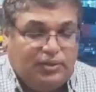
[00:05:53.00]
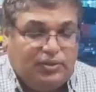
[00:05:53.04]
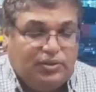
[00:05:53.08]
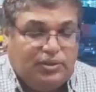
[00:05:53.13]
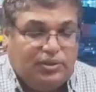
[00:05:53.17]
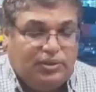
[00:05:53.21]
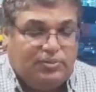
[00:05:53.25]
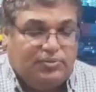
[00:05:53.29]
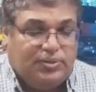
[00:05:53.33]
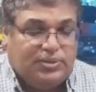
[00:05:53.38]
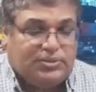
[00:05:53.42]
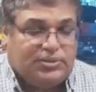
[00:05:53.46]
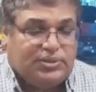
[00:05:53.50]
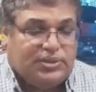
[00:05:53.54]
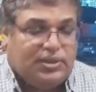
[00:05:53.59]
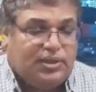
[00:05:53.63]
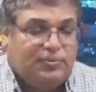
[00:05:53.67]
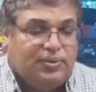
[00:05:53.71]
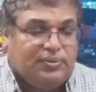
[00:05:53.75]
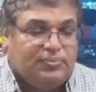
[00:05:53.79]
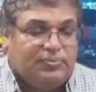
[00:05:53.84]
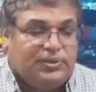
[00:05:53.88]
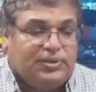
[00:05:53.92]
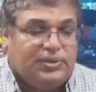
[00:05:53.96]
يقول لي مصر
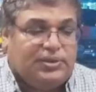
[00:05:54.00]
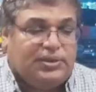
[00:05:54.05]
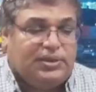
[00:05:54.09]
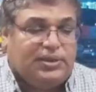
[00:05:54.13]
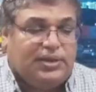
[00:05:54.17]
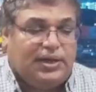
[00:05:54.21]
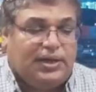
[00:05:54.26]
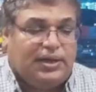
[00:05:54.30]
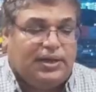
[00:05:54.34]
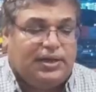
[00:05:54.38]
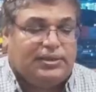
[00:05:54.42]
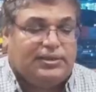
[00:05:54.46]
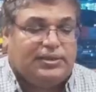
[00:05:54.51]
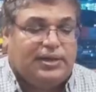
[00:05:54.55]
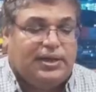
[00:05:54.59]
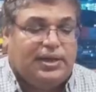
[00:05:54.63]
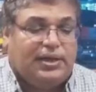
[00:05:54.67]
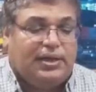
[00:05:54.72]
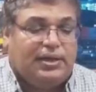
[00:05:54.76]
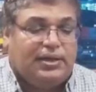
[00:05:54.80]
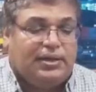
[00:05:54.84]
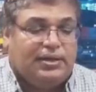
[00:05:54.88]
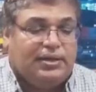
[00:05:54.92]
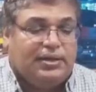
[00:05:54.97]
جابت منين الحاجات
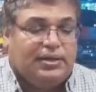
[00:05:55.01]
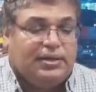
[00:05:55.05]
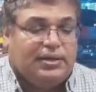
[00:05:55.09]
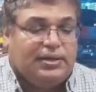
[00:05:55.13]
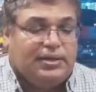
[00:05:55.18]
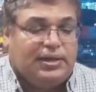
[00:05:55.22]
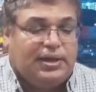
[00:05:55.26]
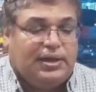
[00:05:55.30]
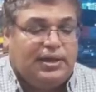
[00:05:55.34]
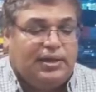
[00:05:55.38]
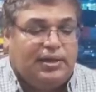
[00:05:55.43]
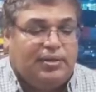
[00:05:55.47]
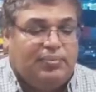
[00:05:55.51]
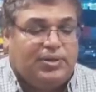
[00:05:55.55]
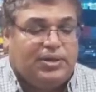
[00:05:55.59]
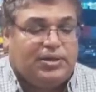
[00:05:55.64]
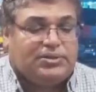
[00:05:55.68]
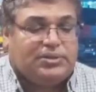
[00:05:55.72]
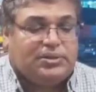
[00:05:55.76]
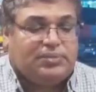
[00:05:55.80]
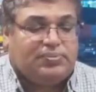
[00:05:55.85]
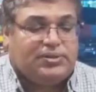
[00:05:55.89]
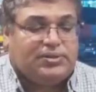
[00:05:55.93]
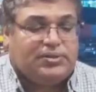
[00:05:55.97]
دي لا
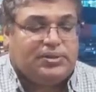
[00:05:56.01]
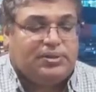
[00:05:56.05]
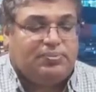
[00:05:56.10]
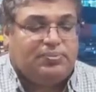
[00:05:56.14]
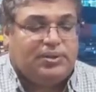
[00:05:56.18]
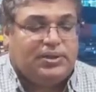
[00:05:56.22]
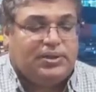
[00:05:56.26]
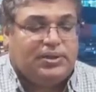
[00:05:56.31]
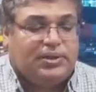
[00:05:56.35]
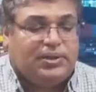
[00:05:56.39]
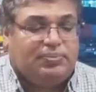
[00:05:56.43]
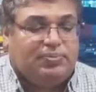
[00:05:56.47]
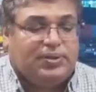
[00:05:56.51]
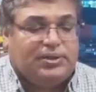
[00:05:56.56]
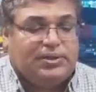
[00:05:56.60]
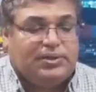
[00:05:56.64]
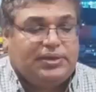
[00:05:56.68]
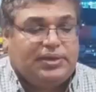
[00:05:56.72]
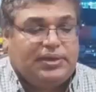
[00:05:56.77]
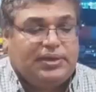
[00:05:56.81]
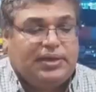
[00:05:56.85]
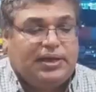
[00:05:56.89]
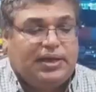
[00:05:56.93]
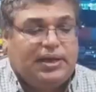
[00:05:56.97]
مصر
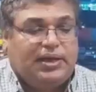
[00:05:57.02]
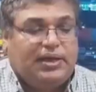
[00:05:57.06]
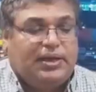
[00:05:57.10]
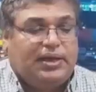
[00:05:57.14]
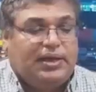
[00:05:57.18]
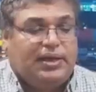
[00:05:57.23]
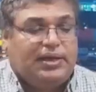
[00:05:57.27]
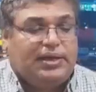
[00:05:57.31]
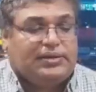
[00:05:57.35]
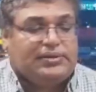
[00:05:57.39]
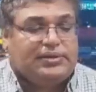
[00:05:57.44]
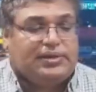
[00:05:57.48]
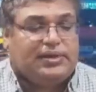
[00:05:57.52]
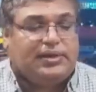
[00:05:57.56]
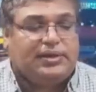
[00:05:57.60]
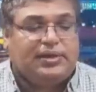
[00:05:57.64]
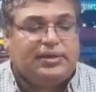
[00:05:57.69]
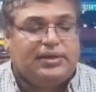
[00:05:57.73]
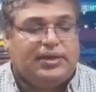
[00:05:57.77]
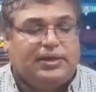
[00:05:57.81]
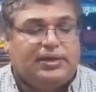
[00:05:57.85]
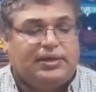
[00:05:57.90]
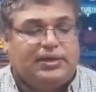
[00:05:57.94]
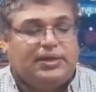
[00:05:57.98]
بتجيلها
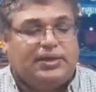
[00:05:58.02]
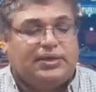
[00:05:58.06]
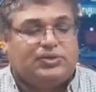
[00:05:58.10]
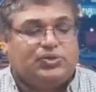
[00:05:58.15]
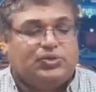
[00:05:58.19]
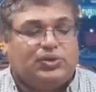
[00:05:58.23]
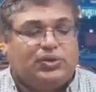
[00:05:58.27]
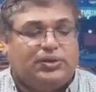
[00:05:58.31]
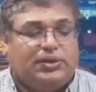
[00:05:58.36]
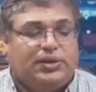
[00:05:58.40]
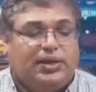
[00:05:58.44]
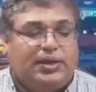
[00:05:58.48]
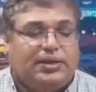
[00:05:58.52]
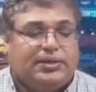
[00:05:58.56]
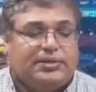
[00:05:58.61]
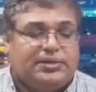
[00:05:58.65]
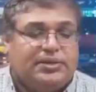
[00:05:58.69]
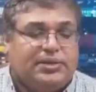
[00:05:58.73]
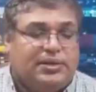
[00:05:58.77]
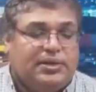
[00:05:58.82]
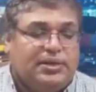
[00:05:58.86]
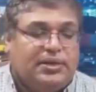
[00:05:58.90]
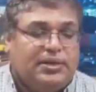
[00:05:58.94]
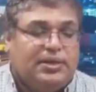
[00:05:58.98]
هذه آه، الشحنات
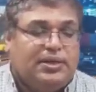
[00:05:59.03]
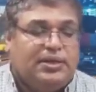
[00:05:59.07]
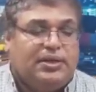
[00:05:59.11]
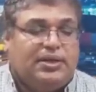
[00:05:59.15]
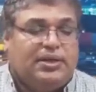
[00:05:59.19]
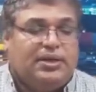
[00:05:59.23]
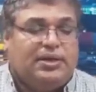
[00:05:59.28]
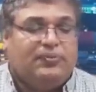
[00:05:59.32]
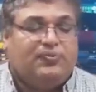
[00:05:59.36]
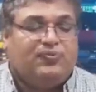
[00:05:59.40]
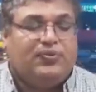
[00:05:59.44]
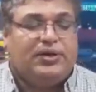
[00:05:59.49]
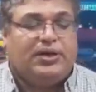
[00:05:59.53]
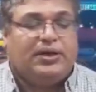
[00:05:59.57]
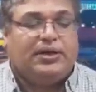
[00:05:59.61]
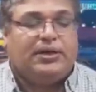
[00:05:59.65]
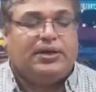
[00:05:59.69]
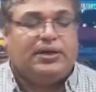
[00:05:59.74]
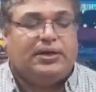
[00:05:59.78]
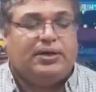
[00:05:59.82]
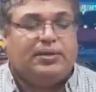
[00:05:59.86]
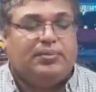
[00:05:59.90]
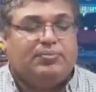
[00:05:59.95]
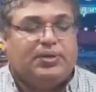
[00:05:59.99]
آه، في
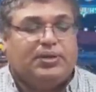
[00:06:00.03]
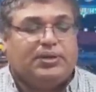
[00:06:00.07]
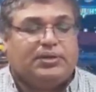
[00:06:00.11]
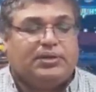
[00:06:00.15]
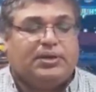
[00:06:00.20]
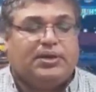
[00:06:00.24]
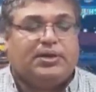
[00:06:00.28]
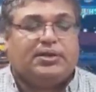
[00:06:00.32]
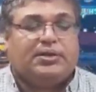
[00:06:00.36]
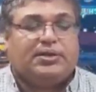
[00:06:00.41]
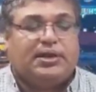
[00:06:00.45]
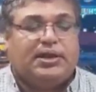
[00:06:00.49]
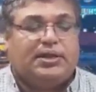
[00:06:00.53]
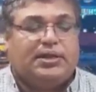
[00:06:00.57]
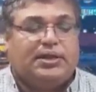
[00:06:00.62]
منطقة